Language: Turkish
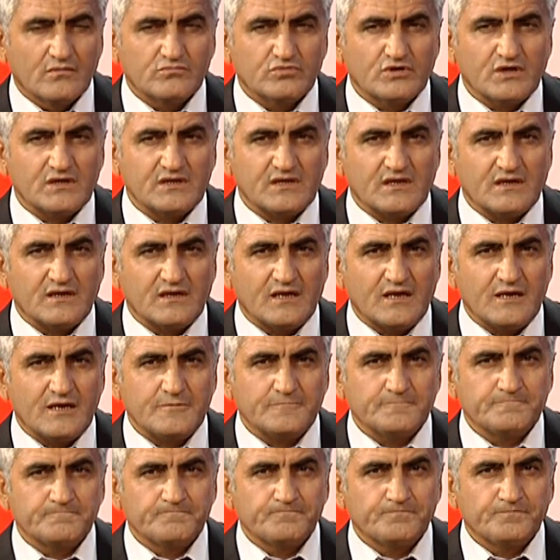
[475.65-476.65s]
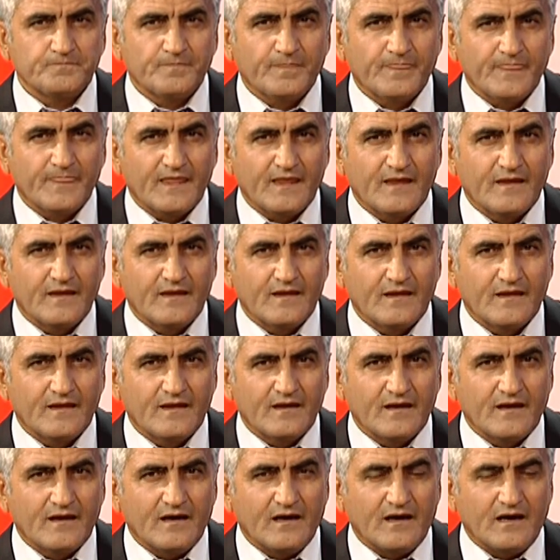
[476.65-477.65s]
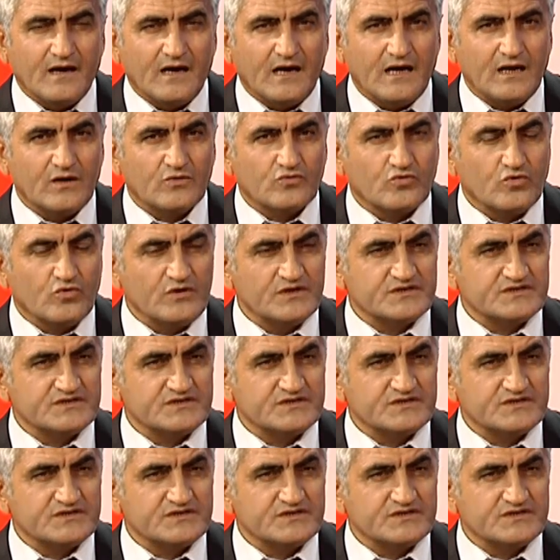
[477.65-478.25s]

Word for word: Bu nedenle alkol